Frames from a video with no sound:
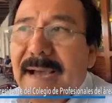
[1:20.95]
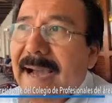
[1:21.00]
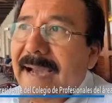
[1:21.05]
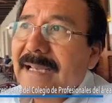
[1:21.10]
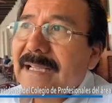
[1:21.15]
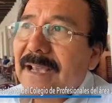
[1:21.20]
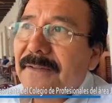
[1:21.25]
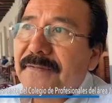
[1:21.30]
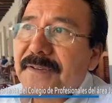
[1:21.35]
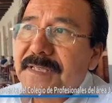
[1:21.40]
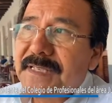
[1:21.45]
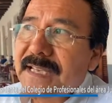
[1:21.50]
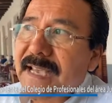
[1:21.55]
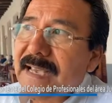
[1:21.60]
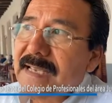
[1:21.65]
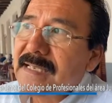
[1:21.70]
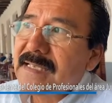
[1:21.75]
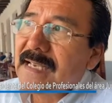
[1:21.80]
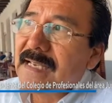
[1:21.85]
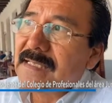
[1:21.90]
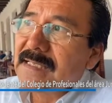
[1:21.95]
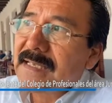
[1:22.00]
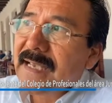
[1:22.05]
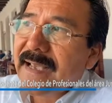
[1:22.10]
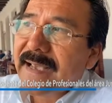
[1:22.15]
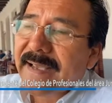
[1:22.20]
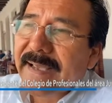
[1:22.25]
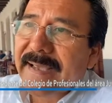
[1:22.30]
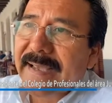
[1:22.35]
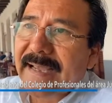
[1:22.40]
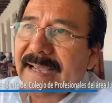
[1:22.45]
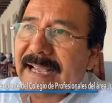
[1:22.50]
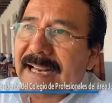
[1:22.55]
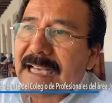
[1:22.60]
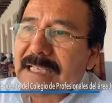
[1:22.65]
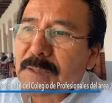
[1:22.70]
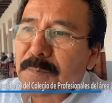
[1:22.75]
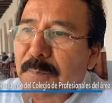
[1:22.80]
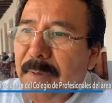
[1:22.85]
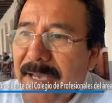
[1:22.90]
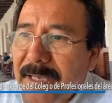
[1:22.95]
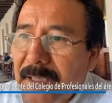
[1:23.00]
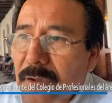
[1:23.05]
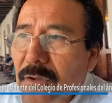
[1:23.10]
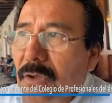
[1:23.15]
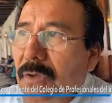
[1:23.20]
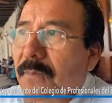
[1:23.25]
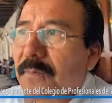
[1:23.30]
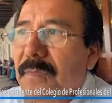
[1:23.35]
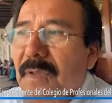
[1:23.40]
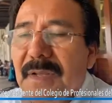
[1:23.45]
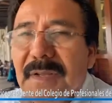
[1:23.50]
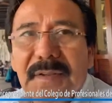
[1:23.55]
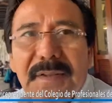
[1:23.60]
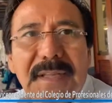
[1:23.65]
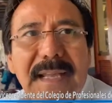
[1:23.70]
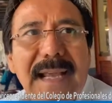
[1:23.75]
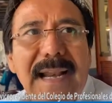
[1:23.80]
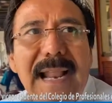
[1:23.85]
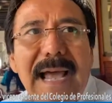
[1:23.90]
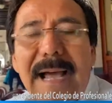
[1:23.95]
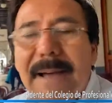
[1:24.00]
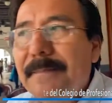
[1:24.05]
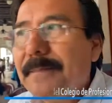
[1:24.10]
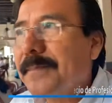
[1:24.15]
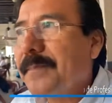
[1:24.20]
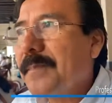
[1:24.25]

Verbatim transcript: Hay deficiencias en el aspecto de la